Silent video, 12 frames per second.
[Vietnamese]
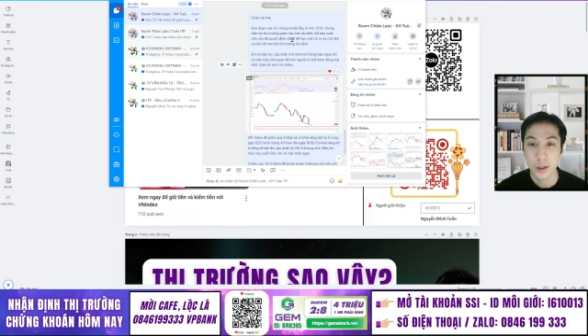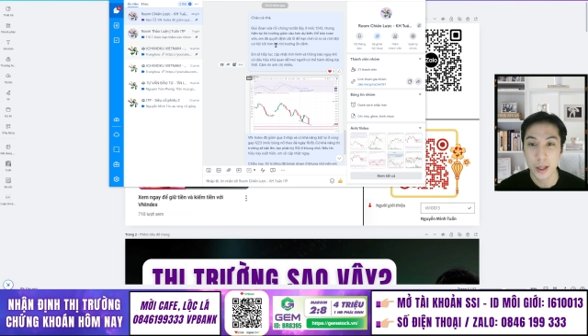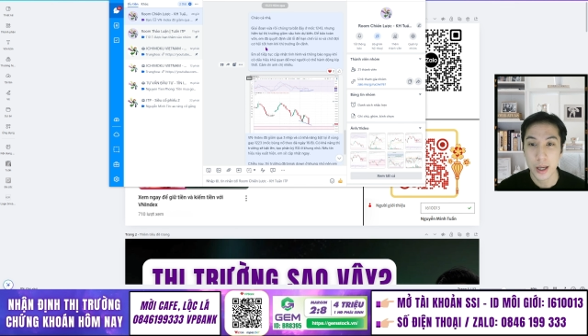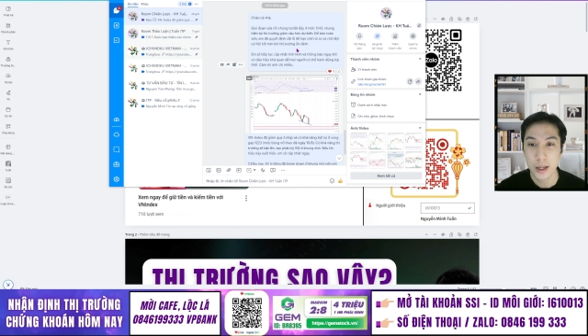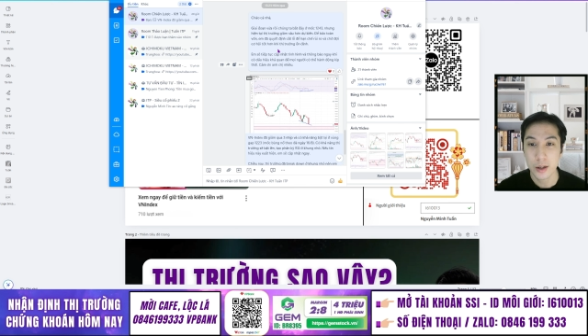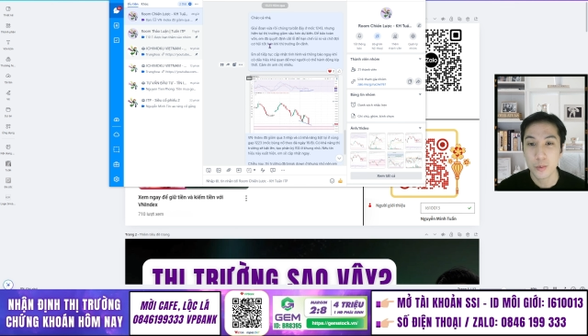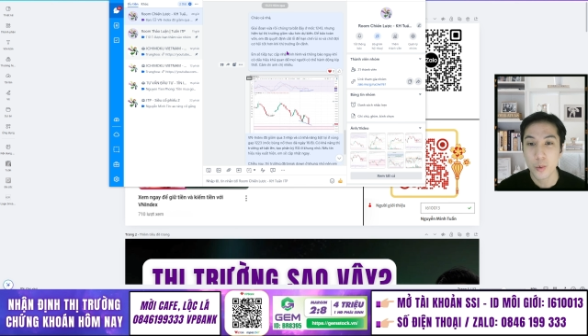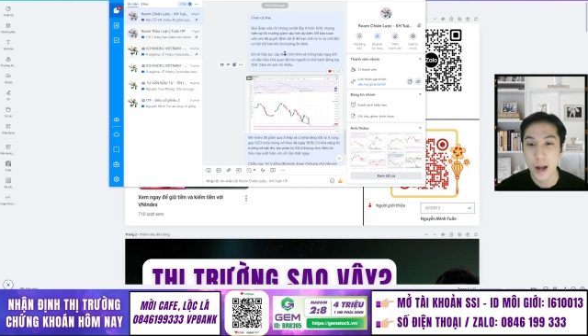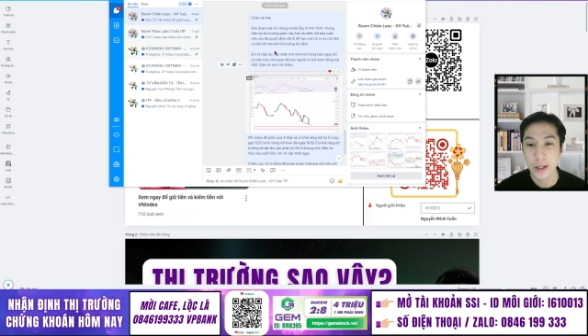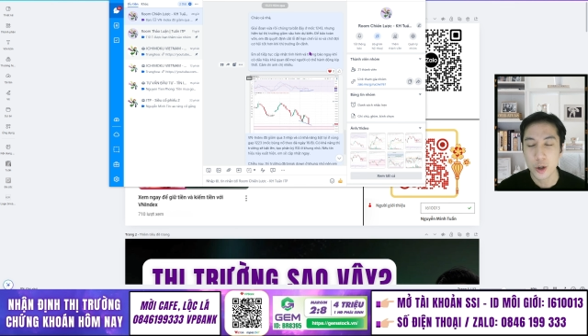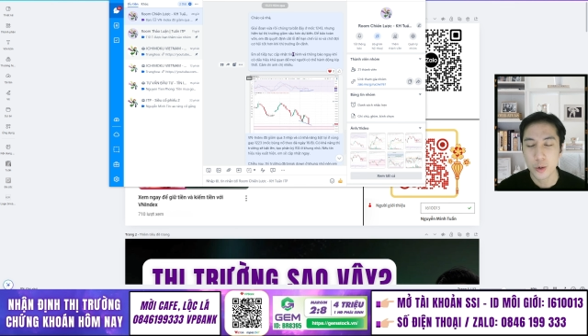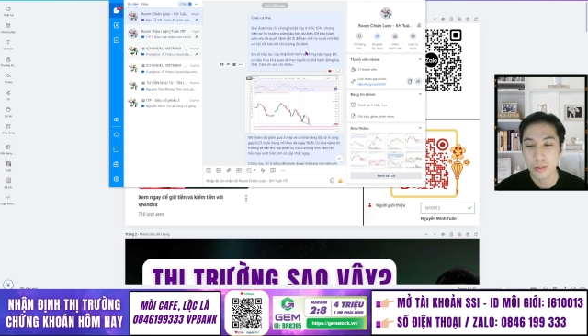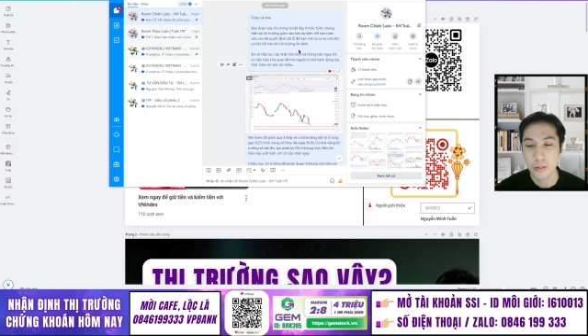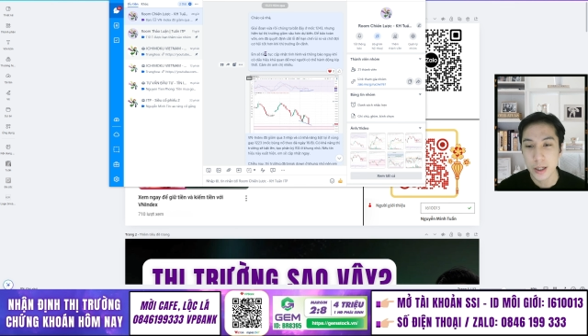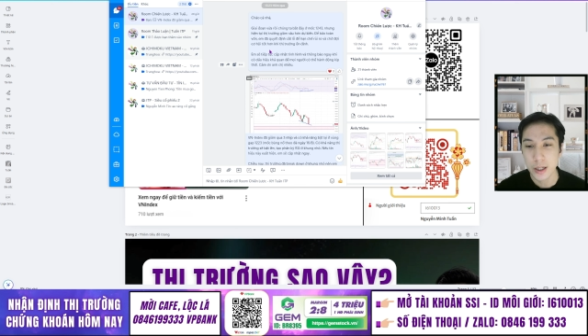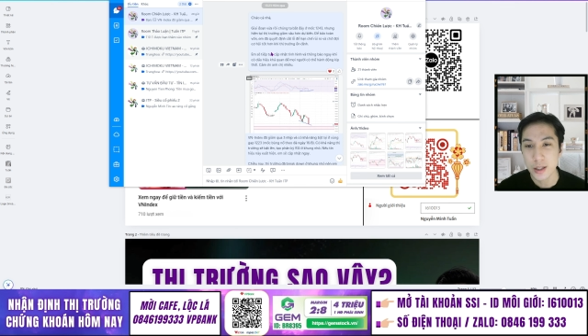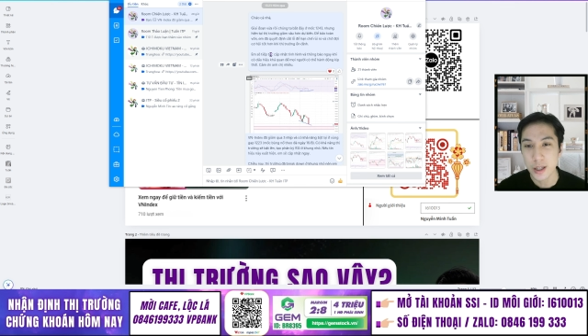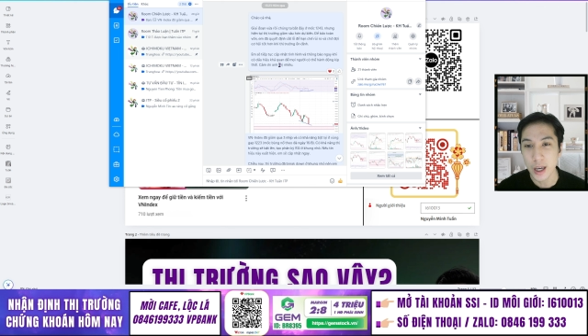Đấy, hôm qua thì cũng
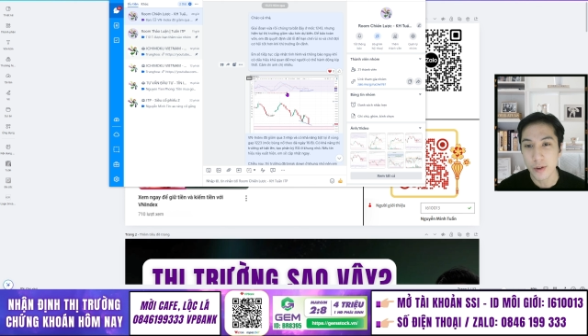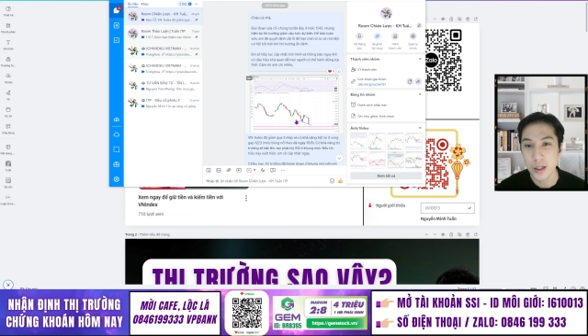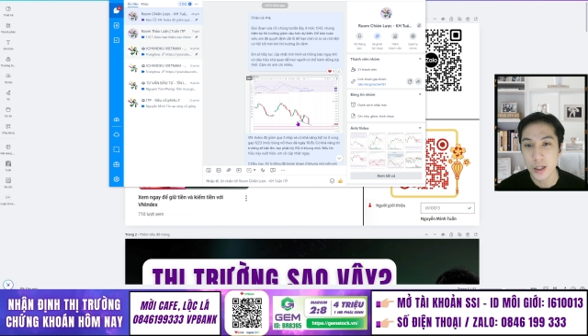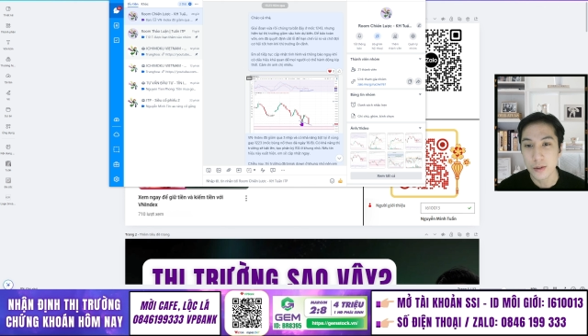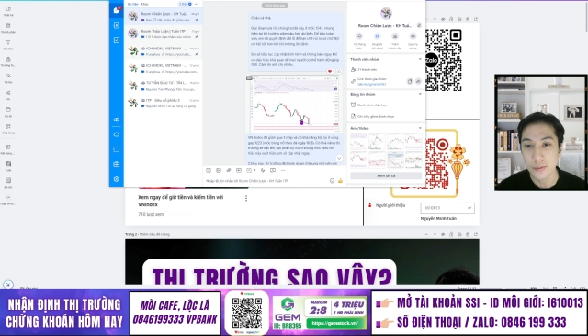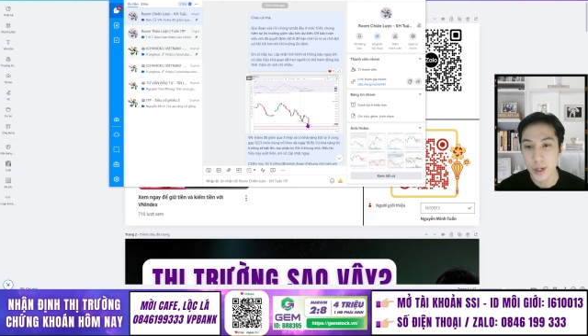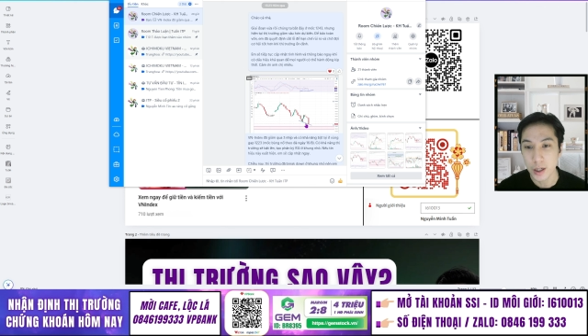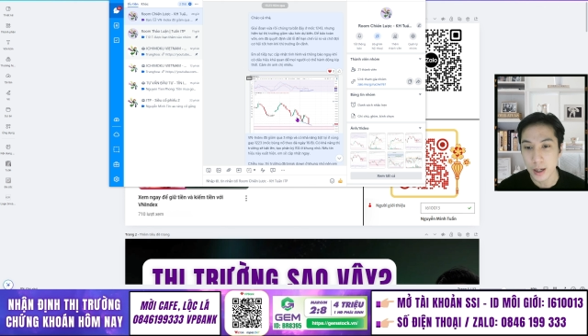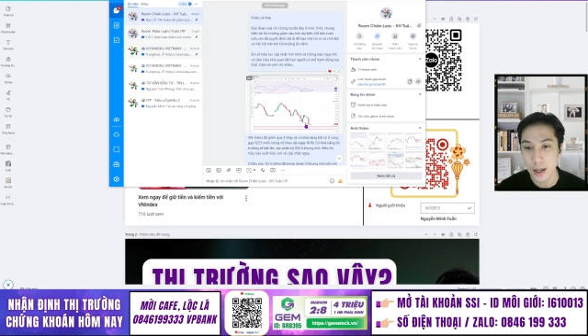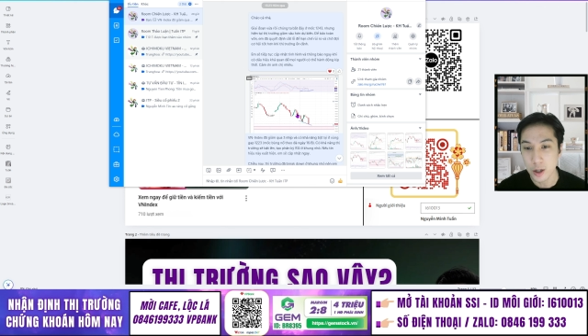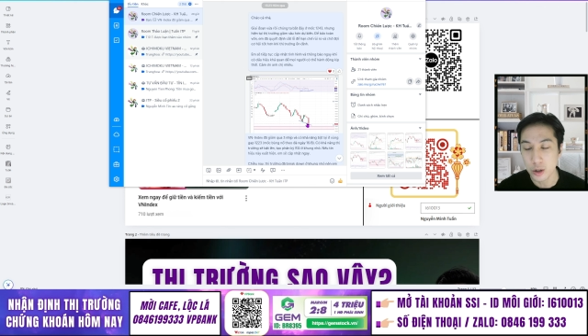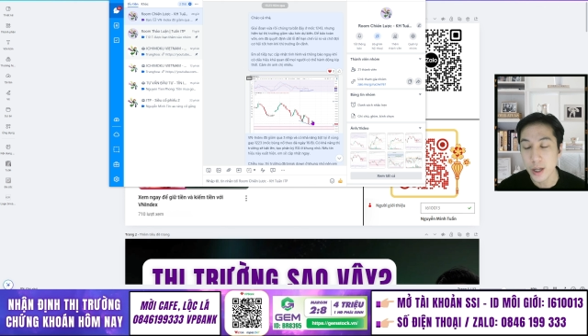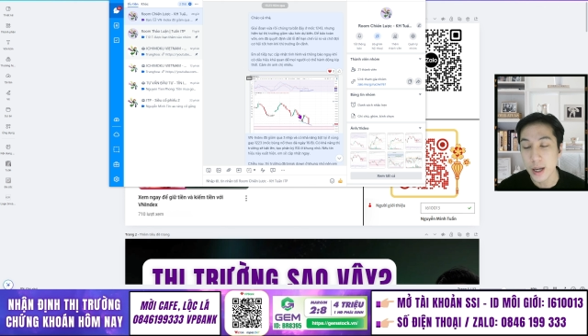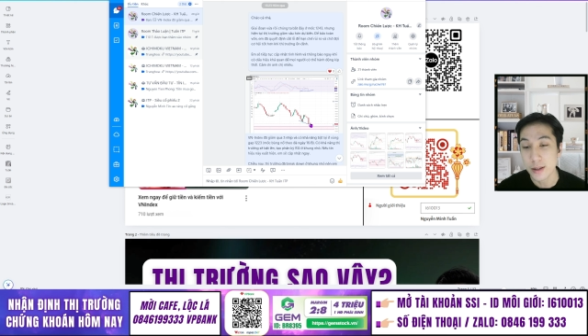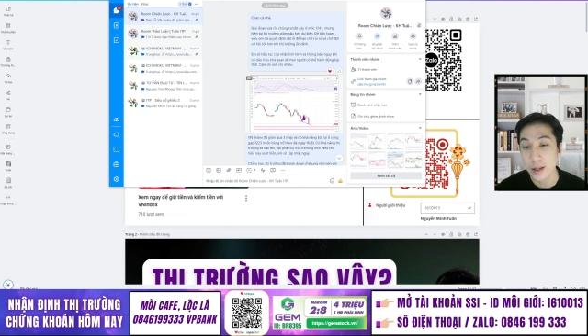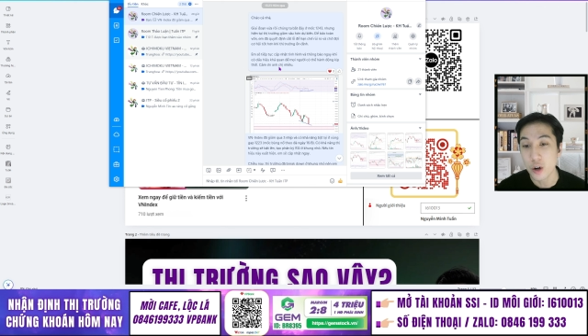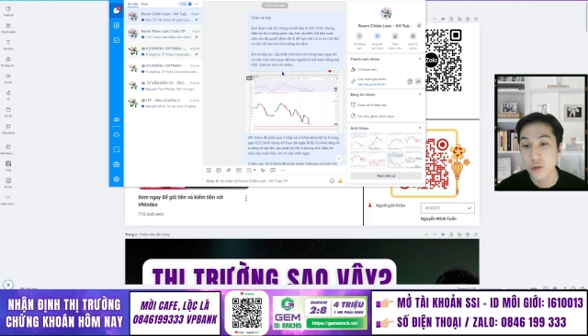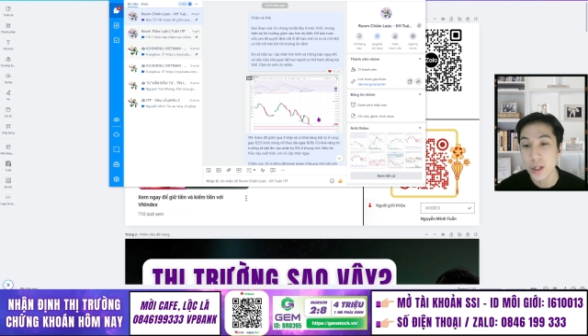chia sẻ với anh chị về việc là có thể
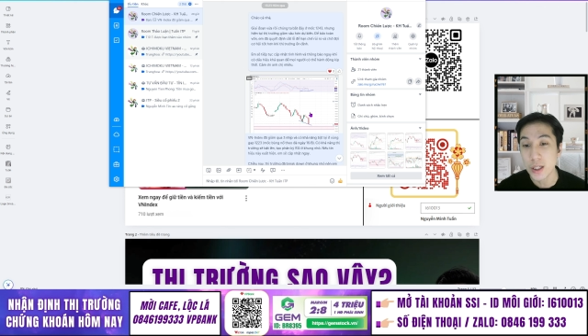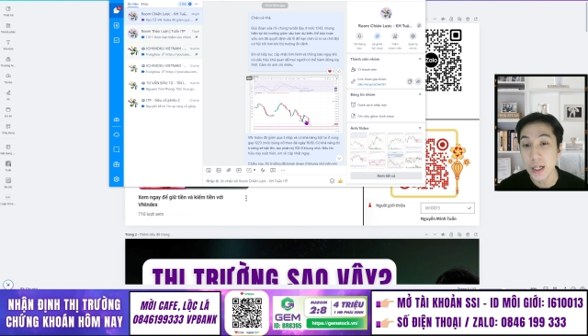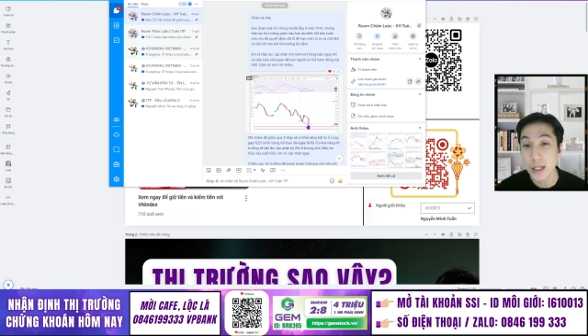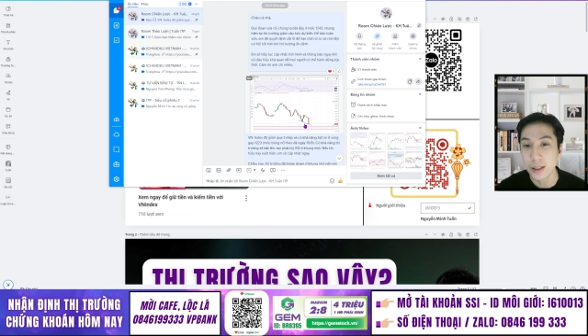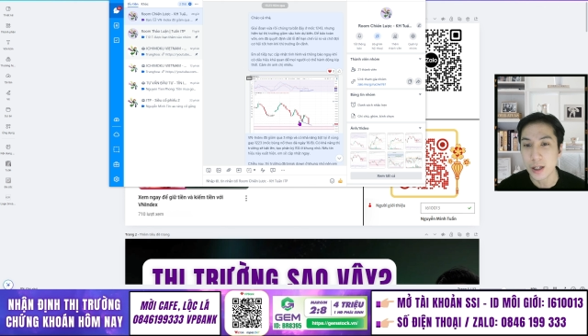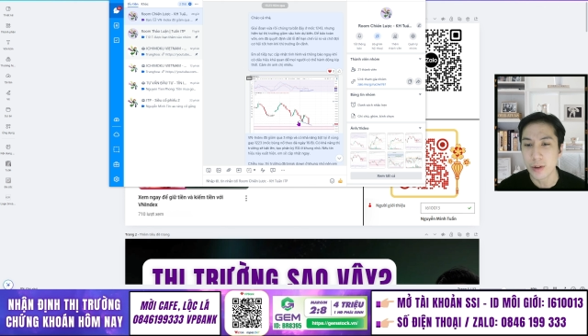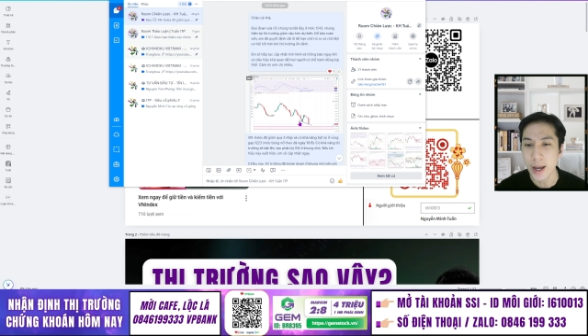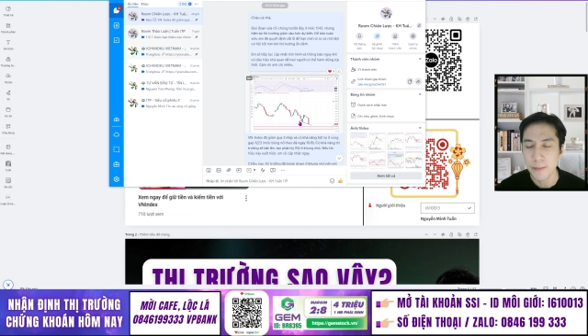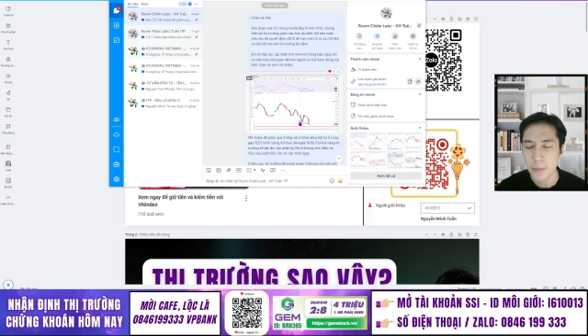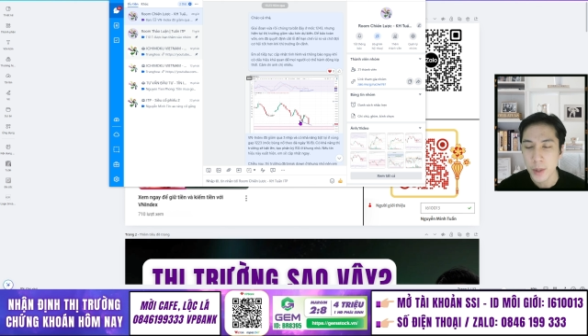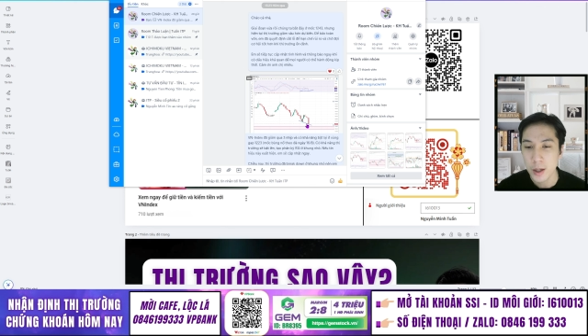sẽ có phân kỳ tạo đáy,